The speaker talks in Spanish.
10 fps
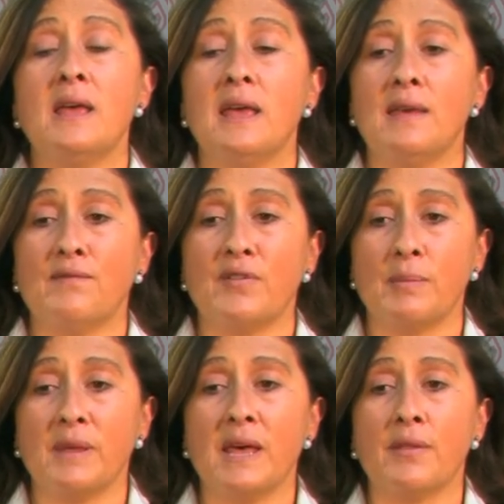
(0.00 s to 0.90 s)

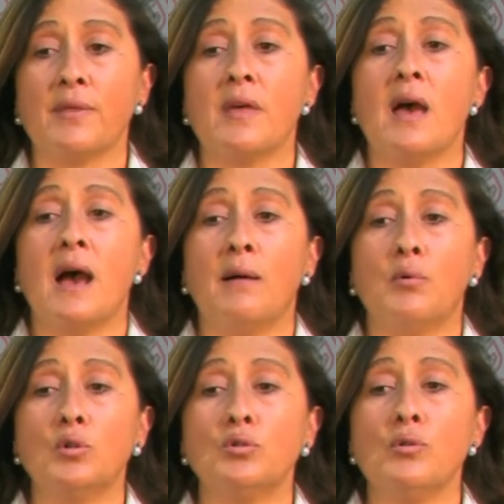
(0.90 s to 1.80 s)
enfermedad
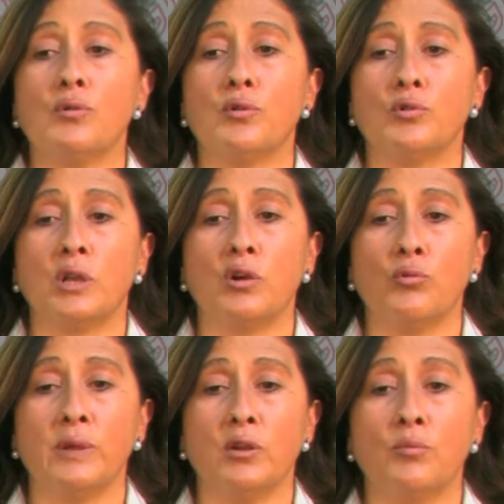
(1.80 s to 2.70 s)
aborto en zoótico
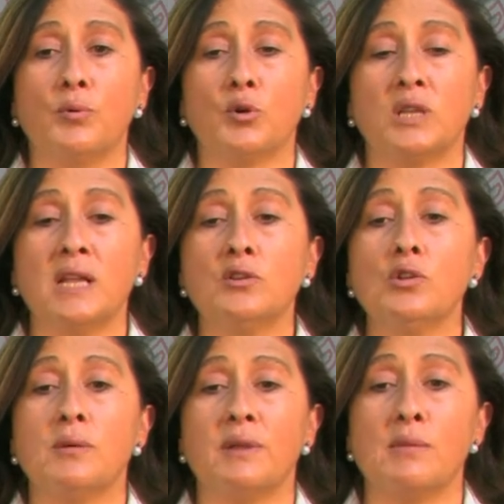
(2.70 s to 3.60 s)
ovino. Por tanto,
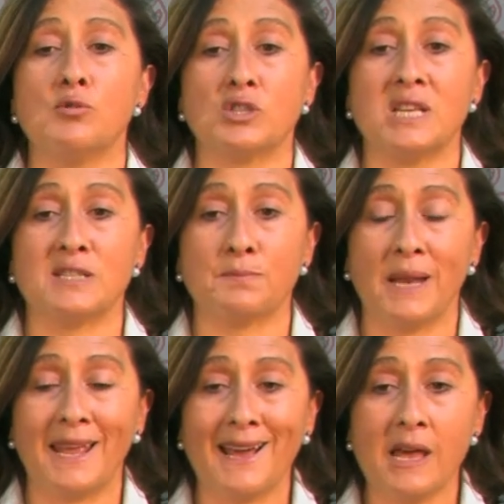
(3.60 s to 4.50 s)
deberemos
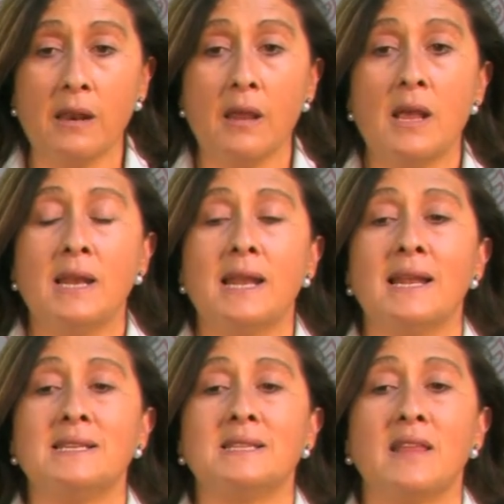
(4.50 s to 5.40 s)
desplegar la
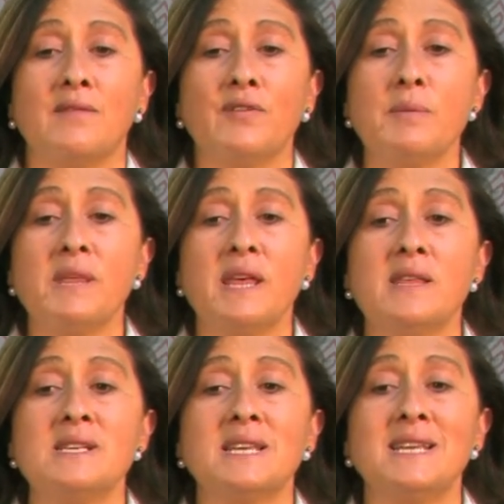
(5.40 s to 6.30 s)
lista de
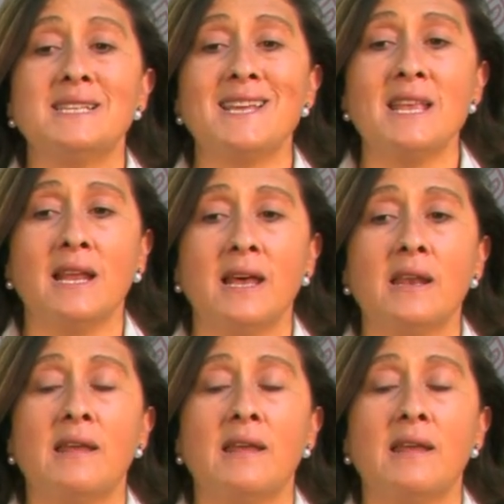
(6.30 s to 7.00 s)
enfermedades y señalar la